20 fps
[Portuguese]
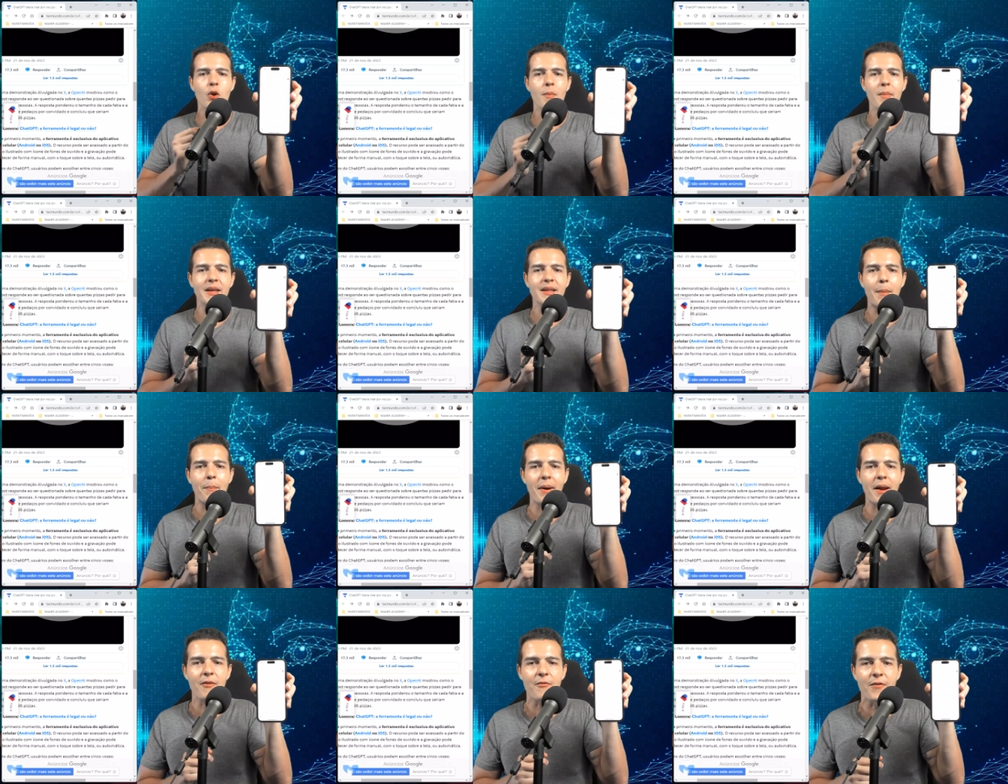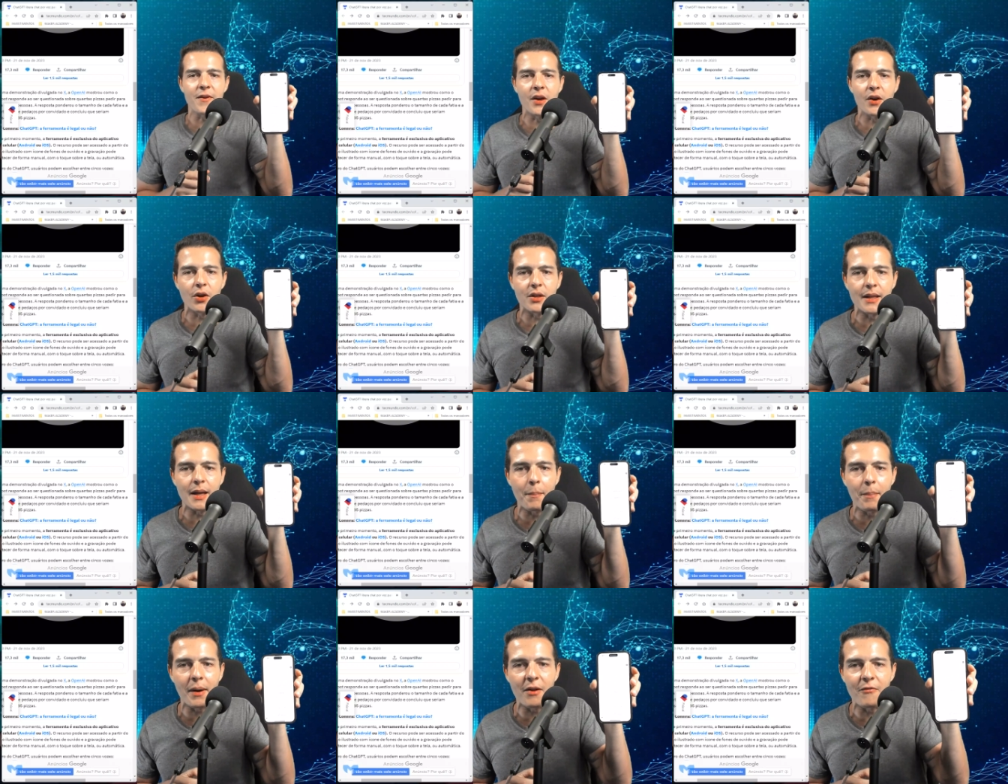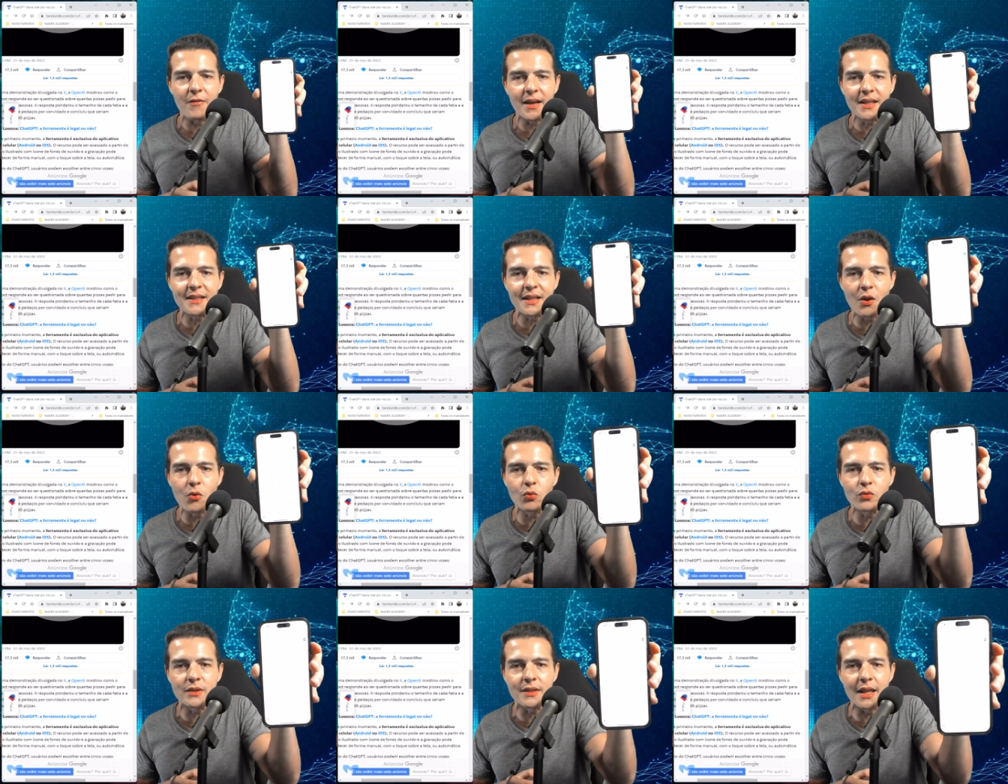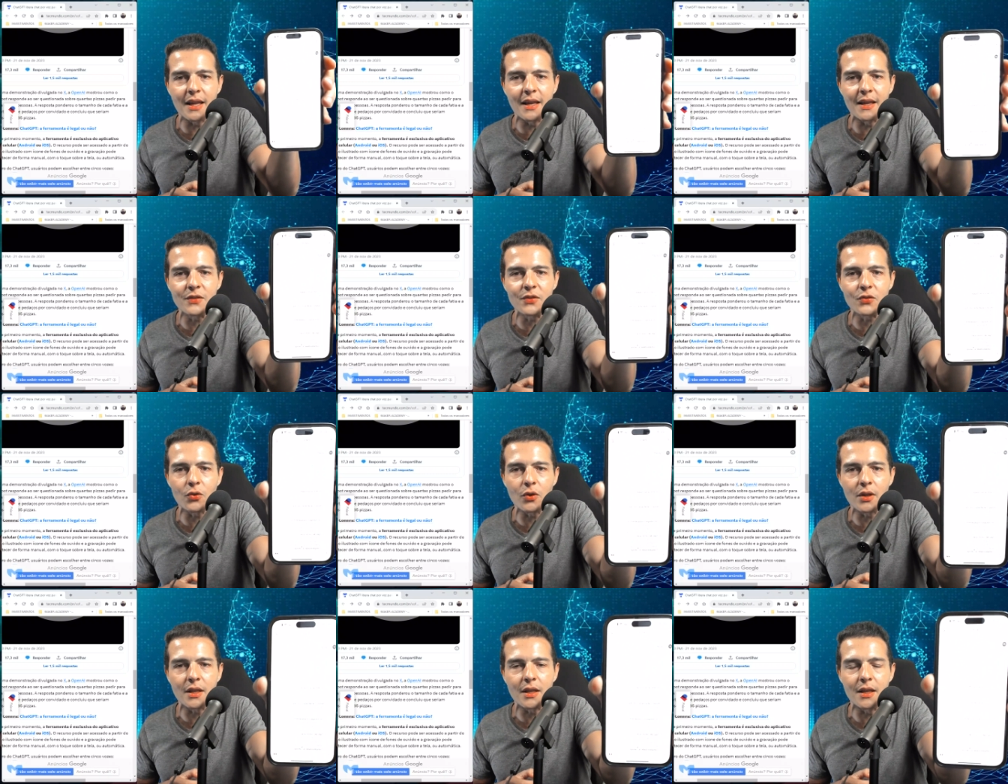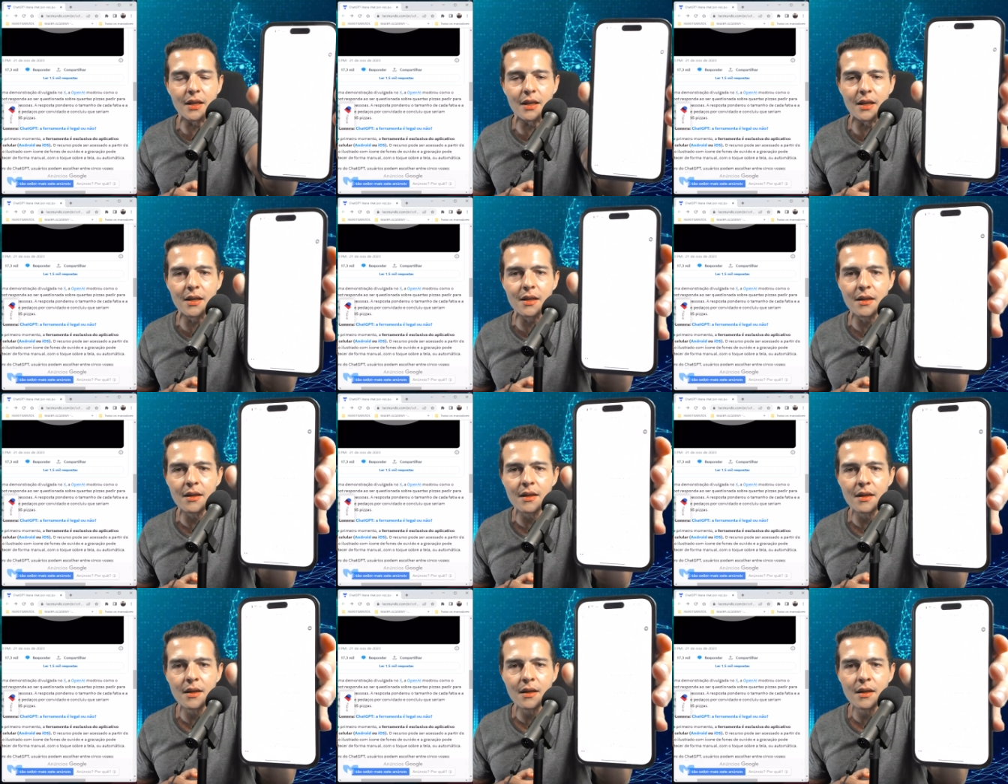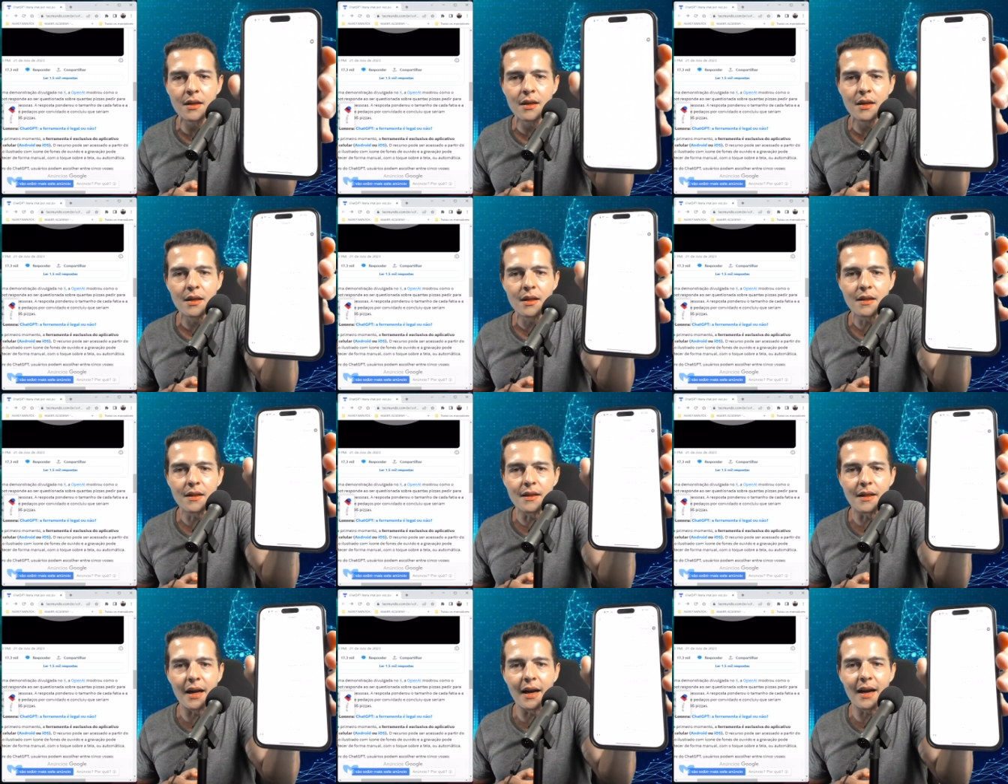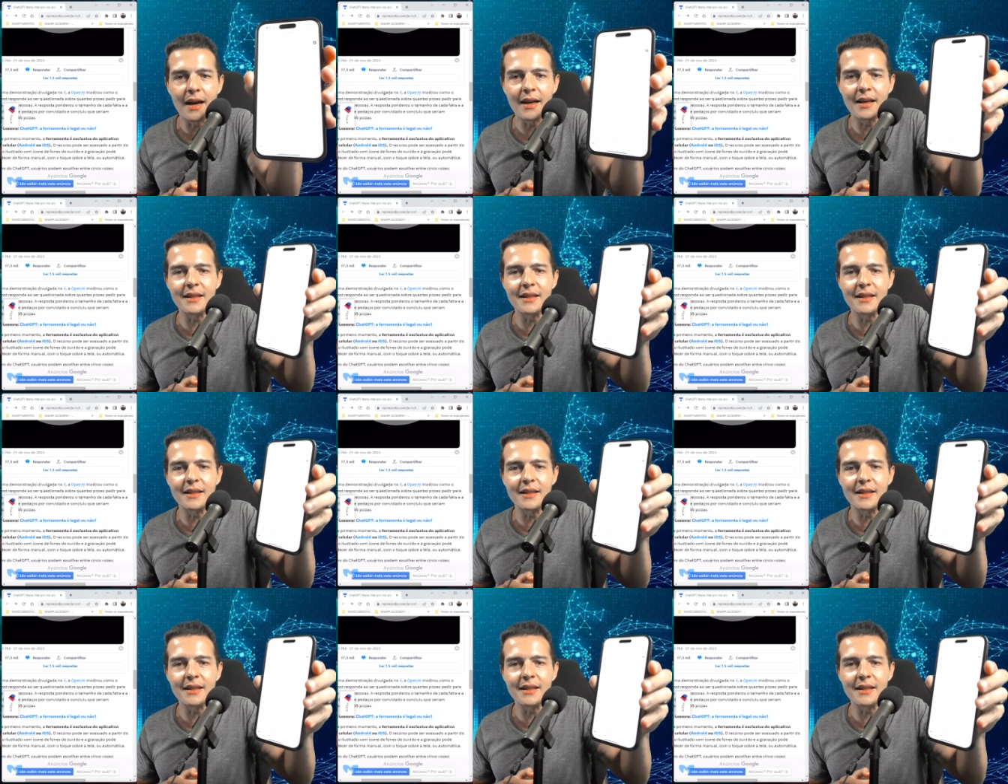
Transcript: mas dá para ver, ó. Dá para ver que tem um texto aqui, né?